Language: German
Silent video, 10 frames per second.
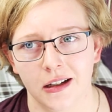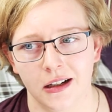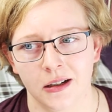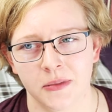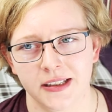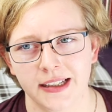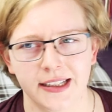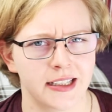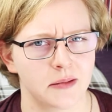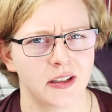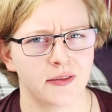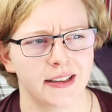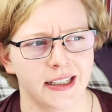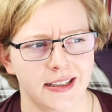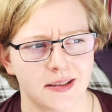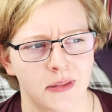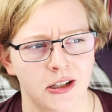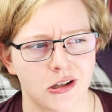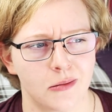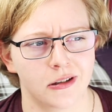Ähm, ich dachte eigentlich immer, ich wäre ein
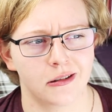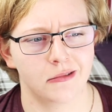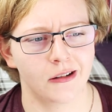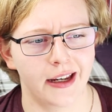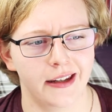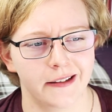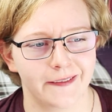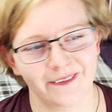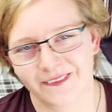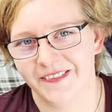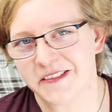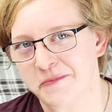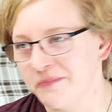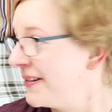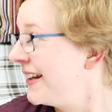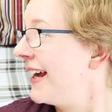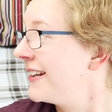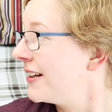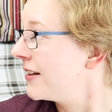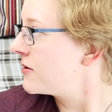Katzenmensch, aber okay, man lernt
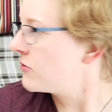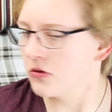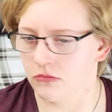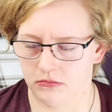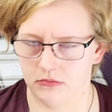ja dazu.